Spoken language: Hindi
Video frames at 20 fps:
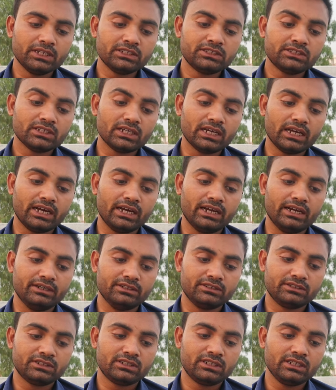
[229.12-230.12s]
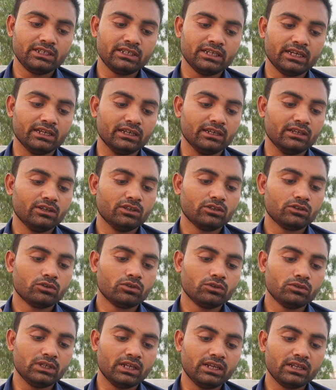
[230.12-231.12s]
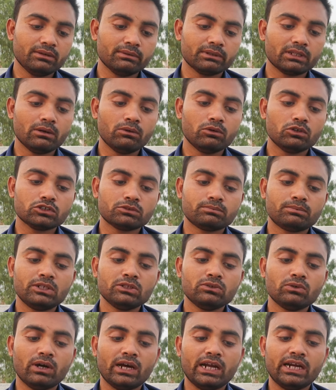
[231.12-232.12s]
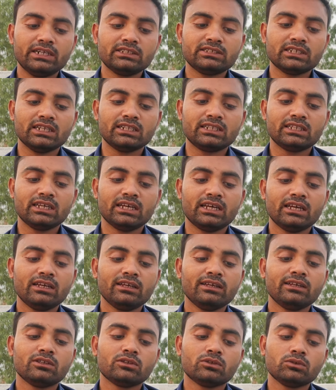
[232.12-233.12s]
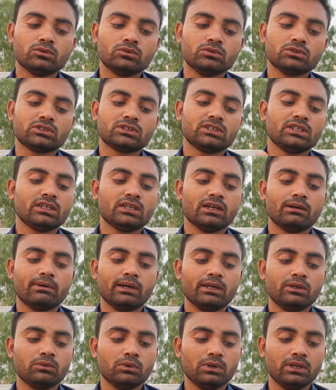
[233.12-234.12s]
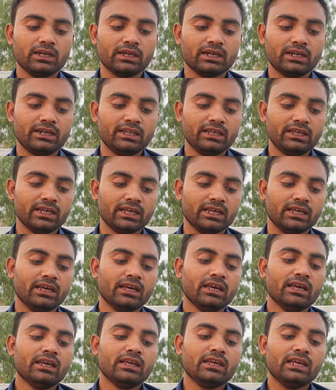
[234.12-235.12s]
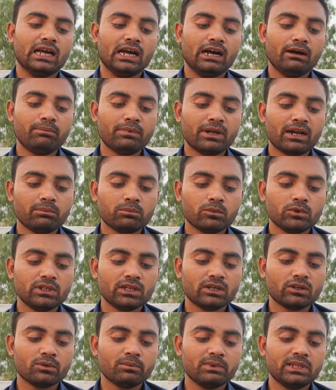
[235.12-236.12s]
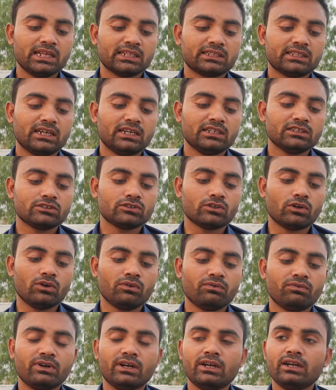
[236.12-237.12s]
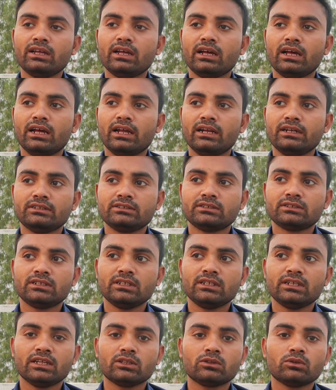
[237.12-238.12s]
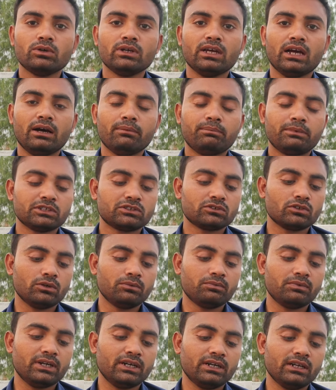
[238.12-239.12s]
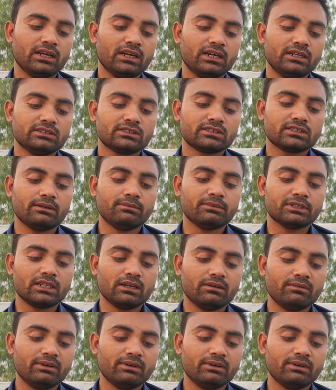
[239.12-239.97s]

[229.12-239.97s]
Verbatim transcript: पेज एड्स ठीक है तो यानी कि मतलब उस पर जो एड चलते हैं तो उसकी कमाई को लेकर ठीक है यहाँ पर आपको देखने को मिल जाता है शॉर्ट फंड एड्स ठीक है तो यहाँ पर शॉर्ट फंड एड्स का